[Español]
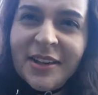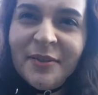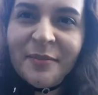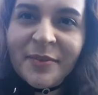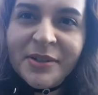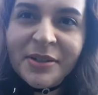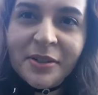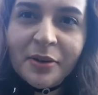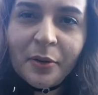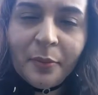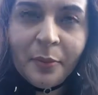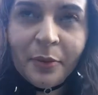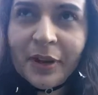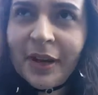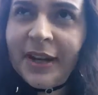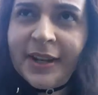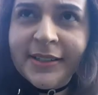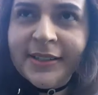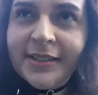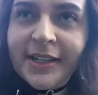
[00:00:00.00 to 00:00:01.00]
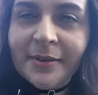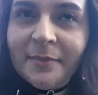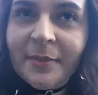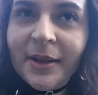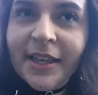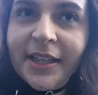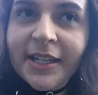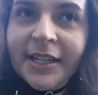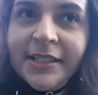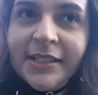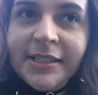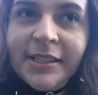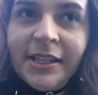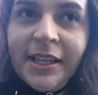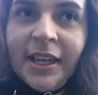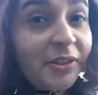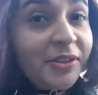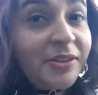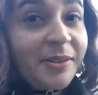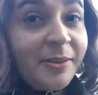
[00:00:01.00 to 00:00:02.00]
y empezó como que a lanzar madres
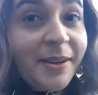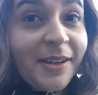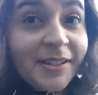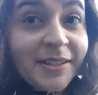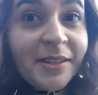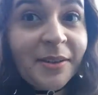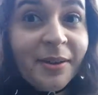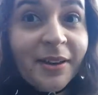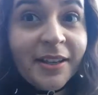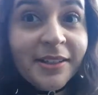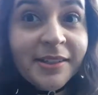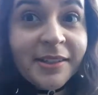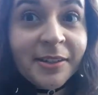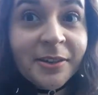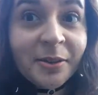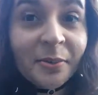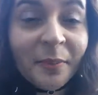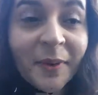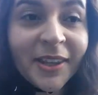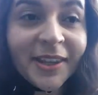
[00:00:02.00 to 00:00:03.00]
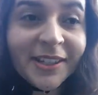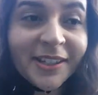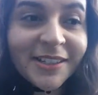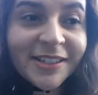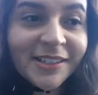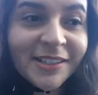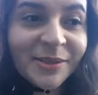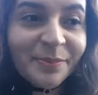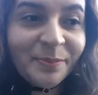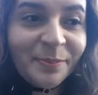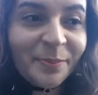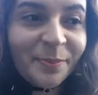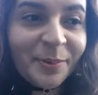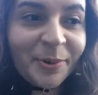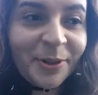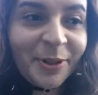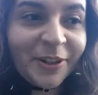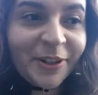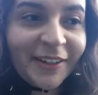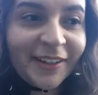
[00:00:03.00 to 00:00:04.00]
y yo sabía que estaba lanzando madres
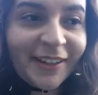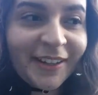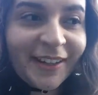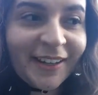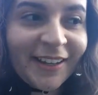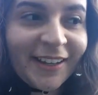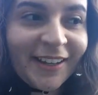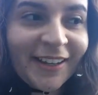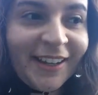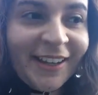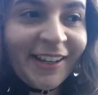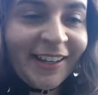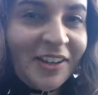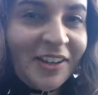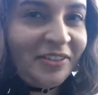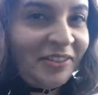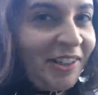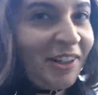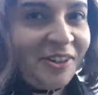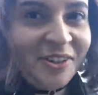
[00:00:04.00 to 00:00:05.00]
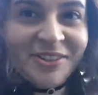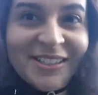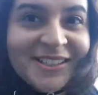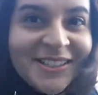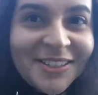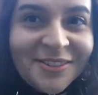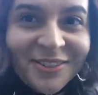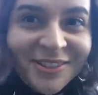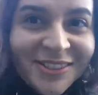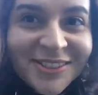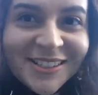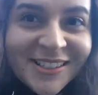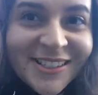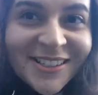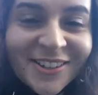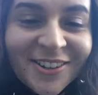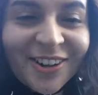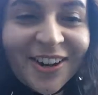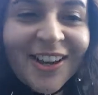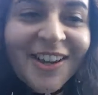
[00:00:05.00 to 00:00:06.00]
porque qué otra cosa es cuando estás
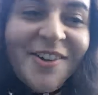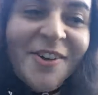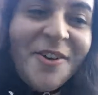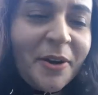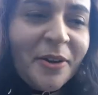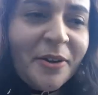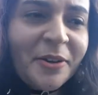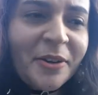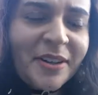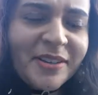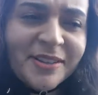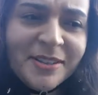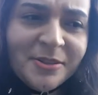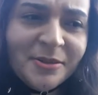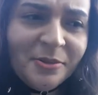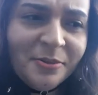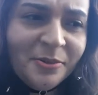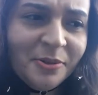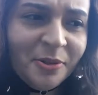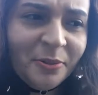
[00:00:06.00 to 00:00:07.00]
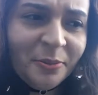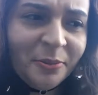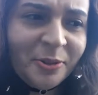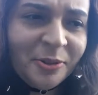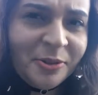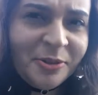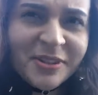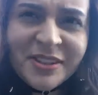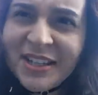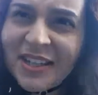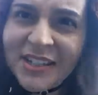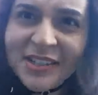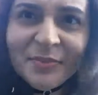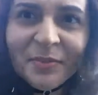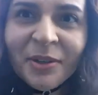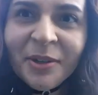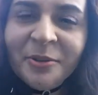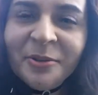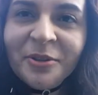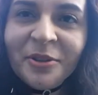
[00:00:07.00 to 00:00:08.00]
enojado pero así estuvo como unos
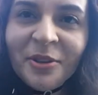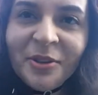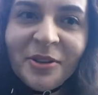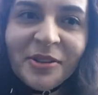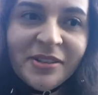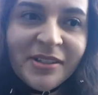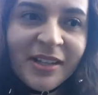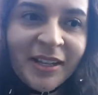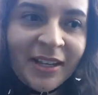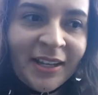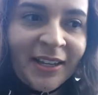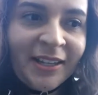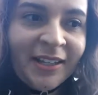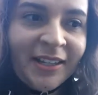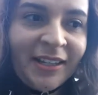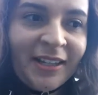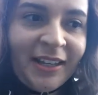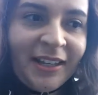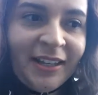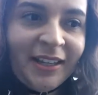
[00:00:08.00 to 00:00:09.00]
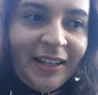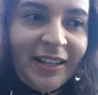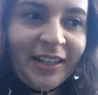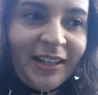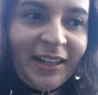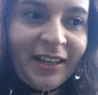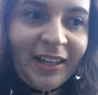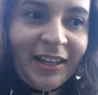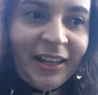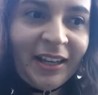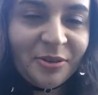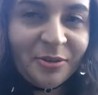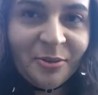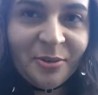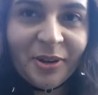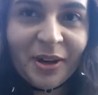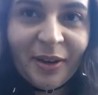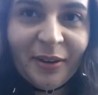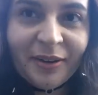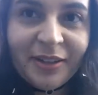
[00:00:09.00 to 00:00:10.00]
10 minutos y
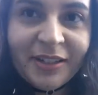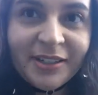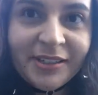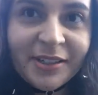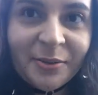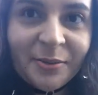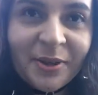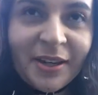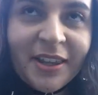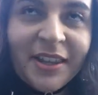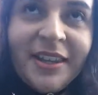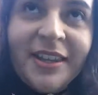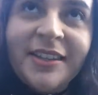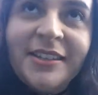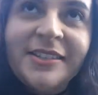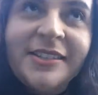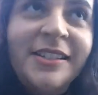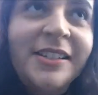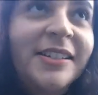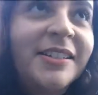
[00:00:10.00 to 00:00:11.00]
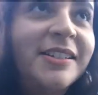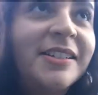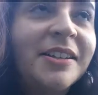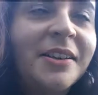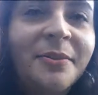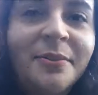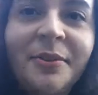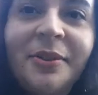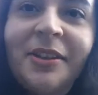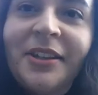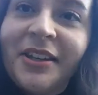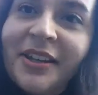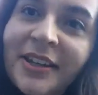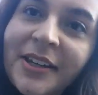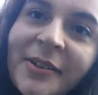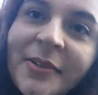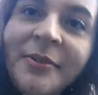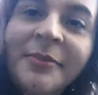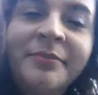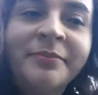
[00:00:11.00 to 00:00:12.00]
tuvo que venir seguridad a decirle así como
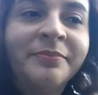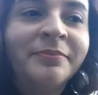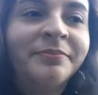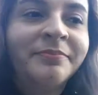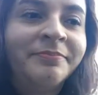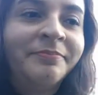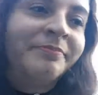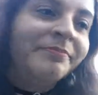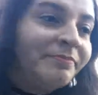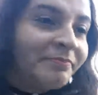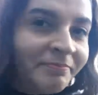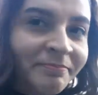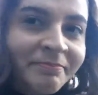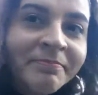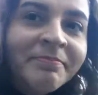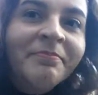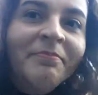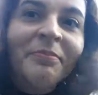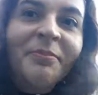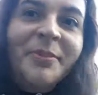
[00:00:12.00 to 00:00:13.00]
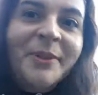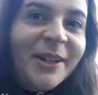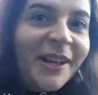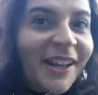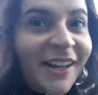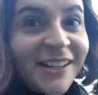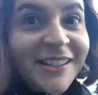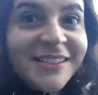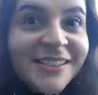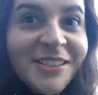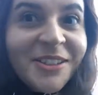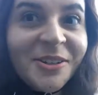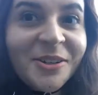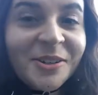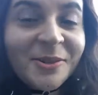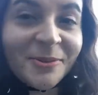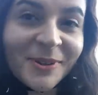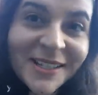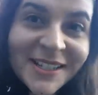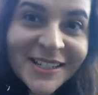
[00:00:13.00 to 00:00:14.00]
de por acá
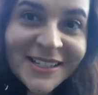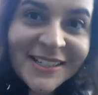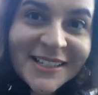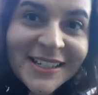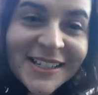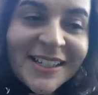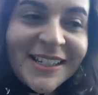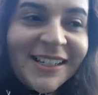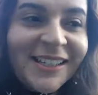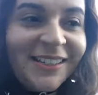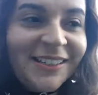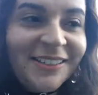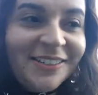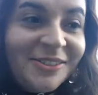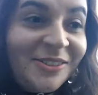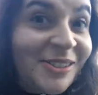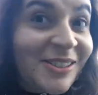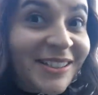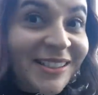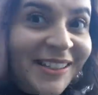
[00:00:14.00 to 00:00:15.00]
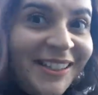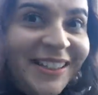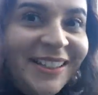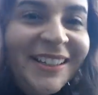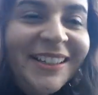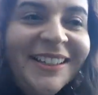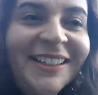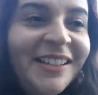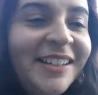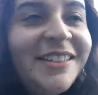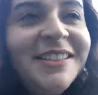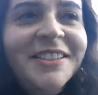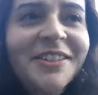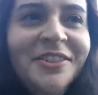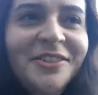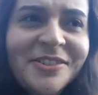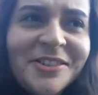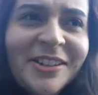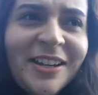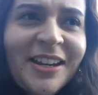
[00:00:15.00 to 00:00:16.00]
señor, váyase, no sé. Y el
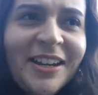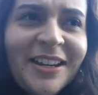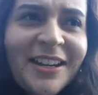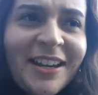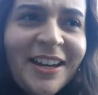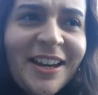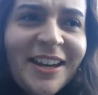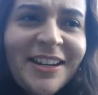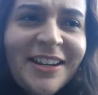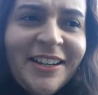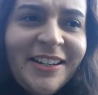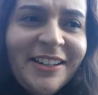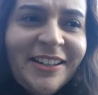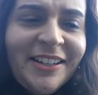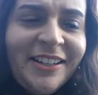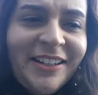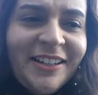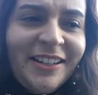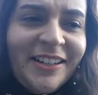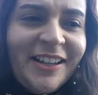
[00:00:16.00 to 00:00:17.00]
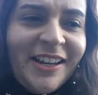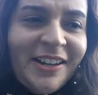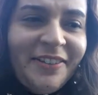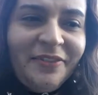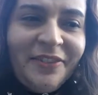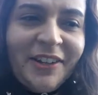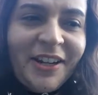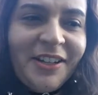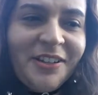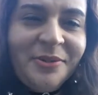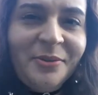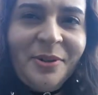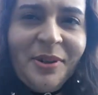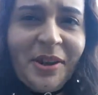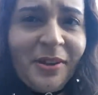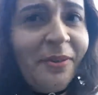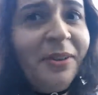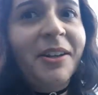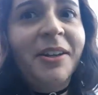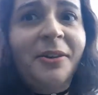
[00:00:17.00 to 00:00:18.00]
señor no se quería ir y al final tuvo
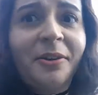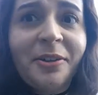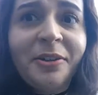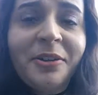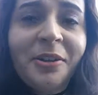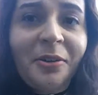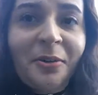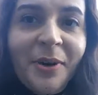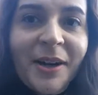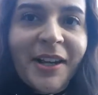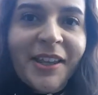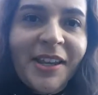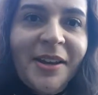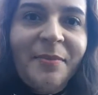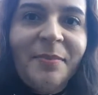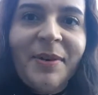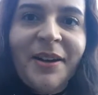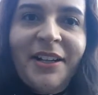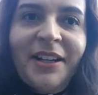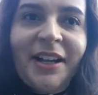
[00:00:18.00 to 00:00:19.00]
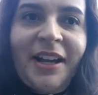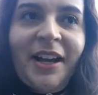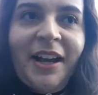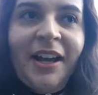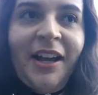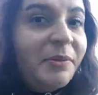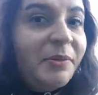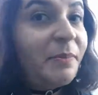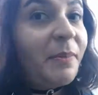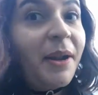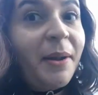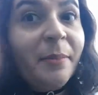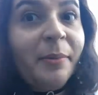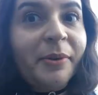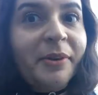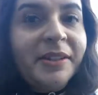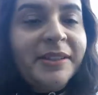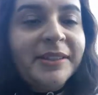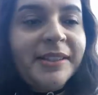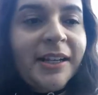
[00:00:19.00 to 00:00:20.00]
que venir otro guardia para, pues para
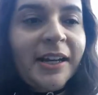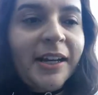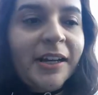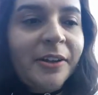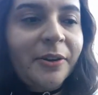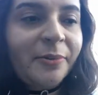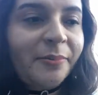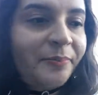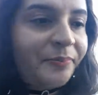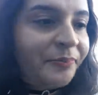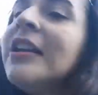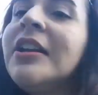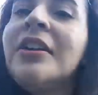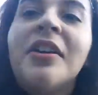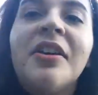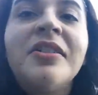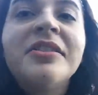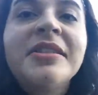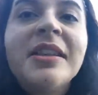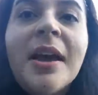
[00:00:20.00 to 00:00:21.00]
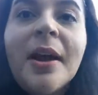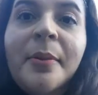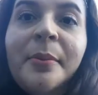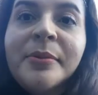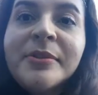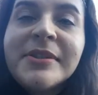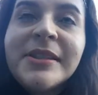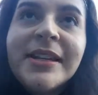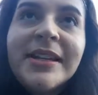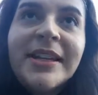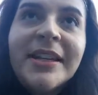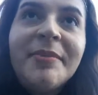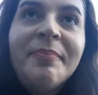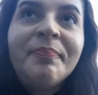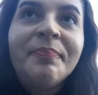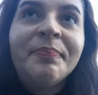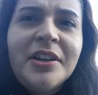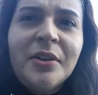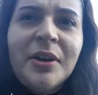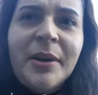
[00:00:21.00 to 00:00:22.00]
poder sacarlo. Y luego estábamos ahí,
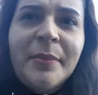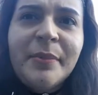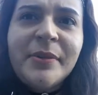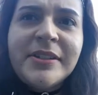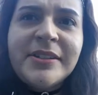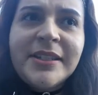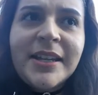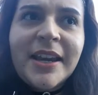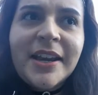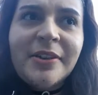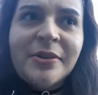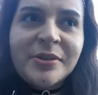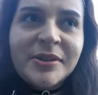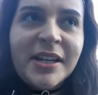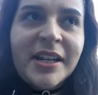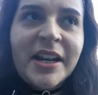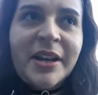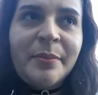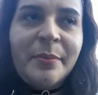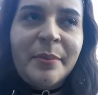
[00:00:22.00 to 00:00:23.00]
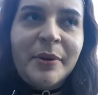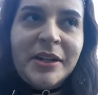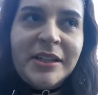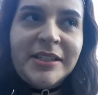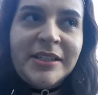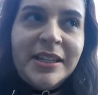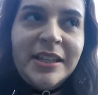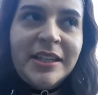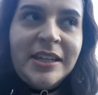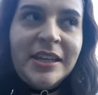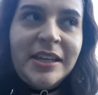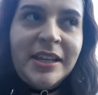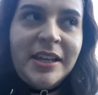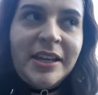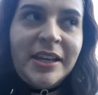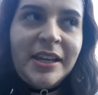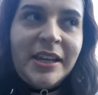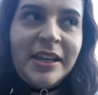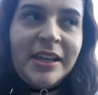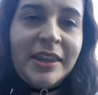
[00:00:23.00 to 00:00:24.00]
llegó la policía, o sea, la policía
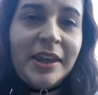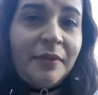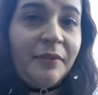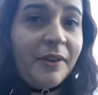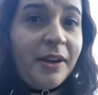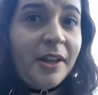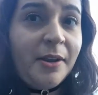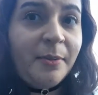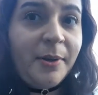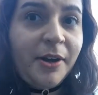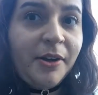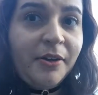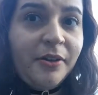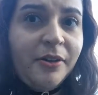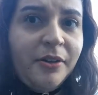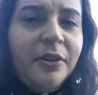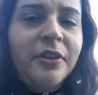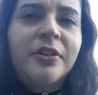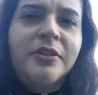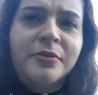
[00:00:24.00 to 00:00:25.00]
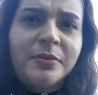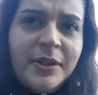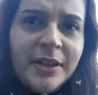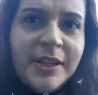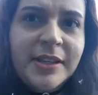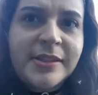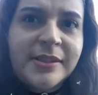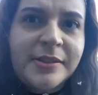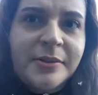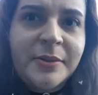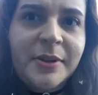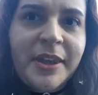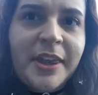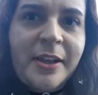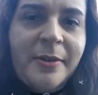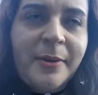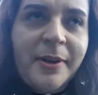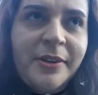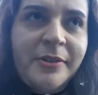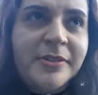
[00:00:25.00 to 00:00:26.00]
de, de afuera del banco, no los guardias de
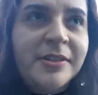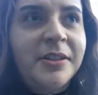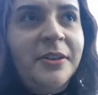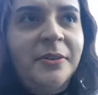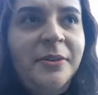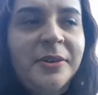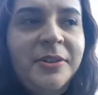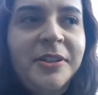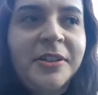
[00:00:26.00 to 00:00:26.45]
seguridad del banco, sino